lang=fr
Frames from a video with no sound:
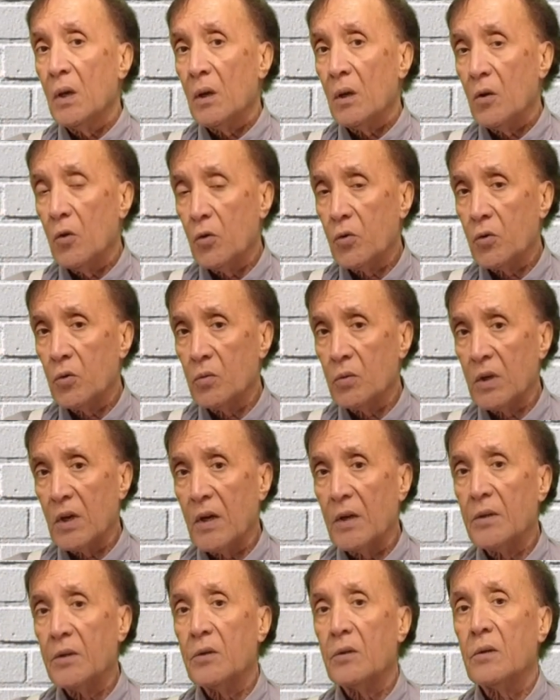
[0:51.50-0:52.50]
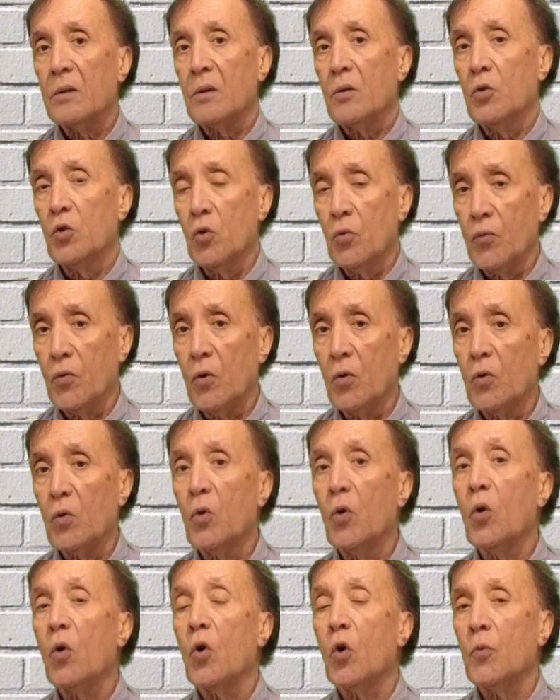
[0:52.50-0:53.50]
le sondage ne font
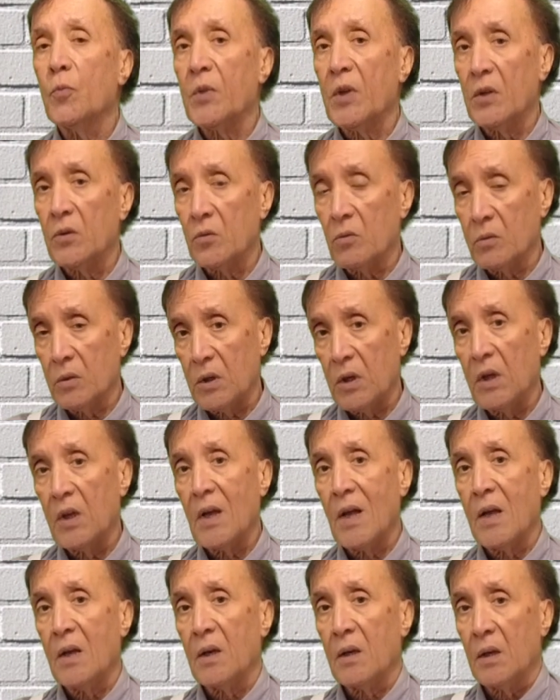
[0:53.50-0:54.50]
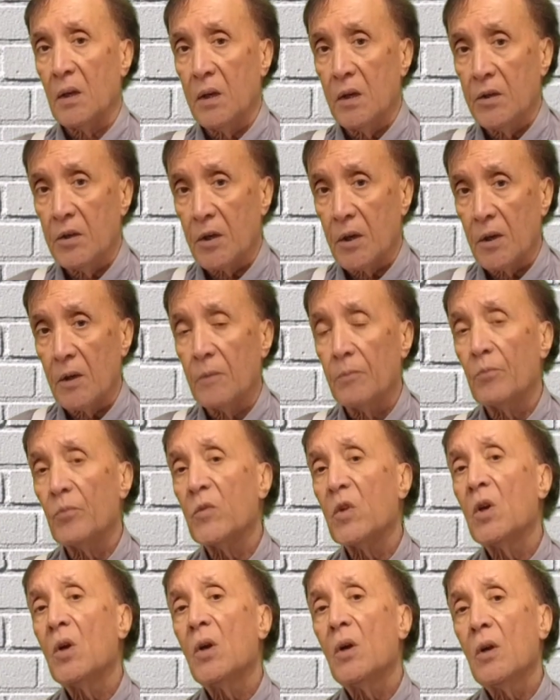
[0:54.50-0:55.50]
que représenter un cliché,
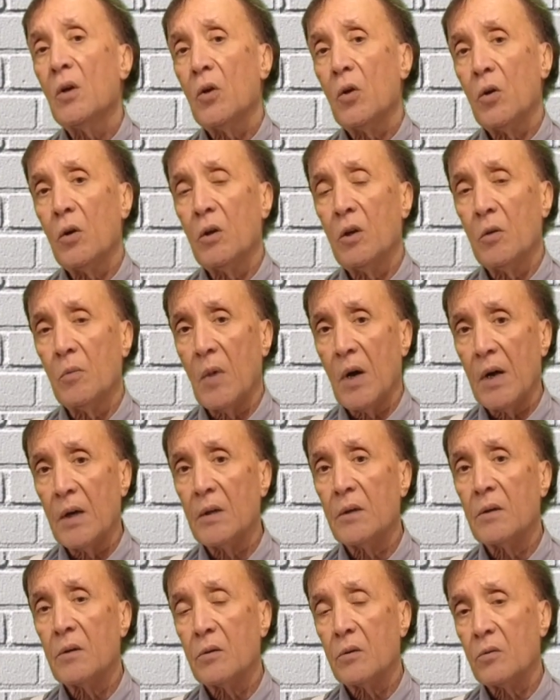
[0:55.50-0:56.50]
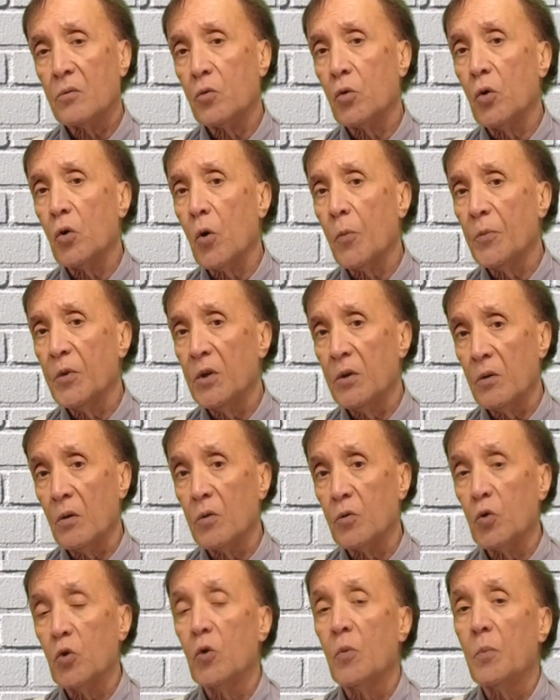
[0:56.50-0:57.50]
une image de
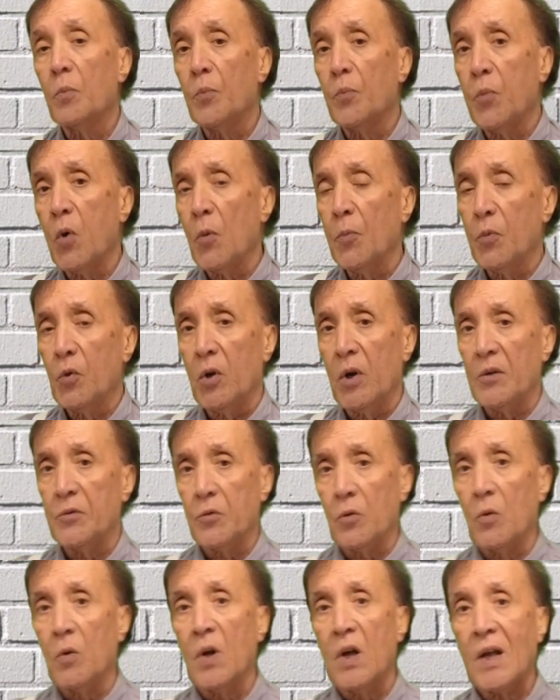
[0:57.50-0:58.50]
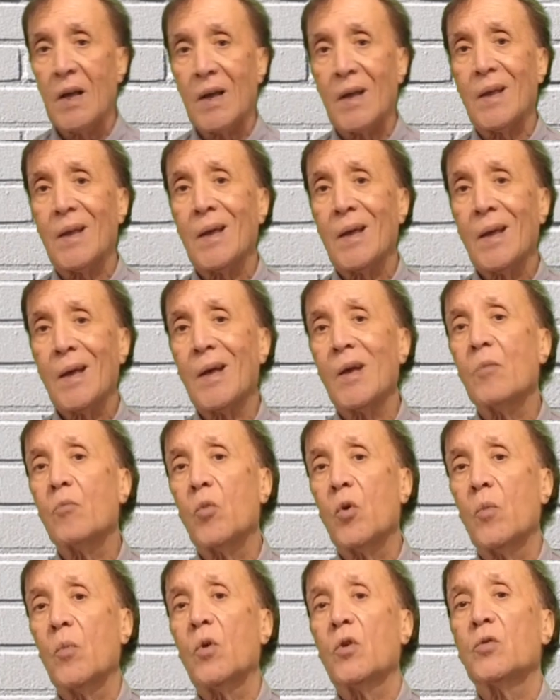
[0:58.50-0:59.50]
l'opinion d'une population à un
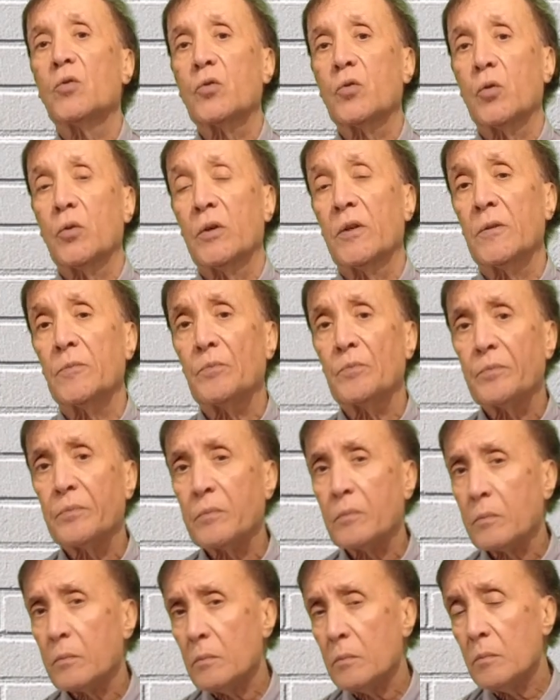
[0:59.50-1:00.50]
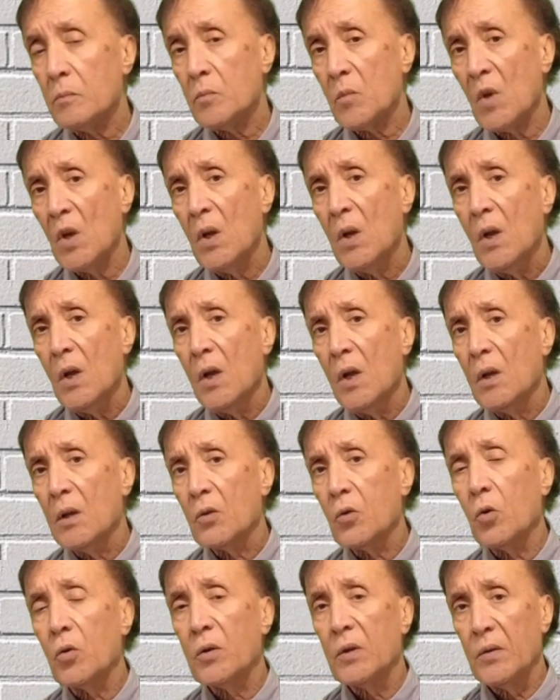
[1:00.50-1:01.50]
moment donné.
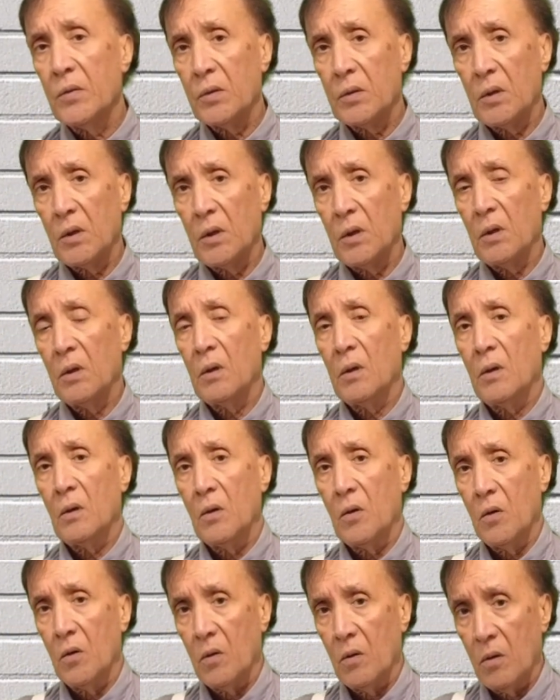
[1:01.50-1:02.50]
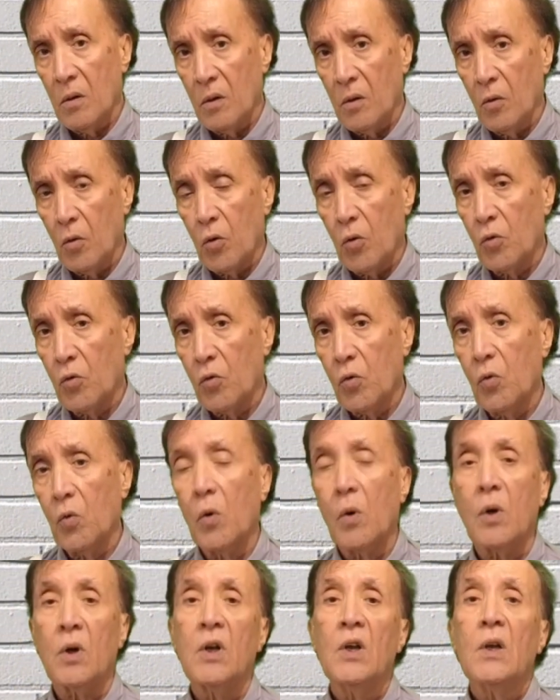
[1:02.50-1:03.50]
Donc ici, on
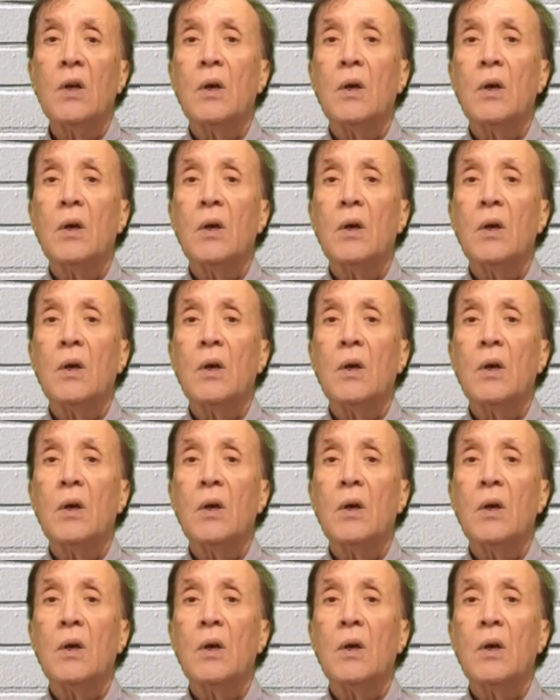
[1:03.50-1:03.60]
recourt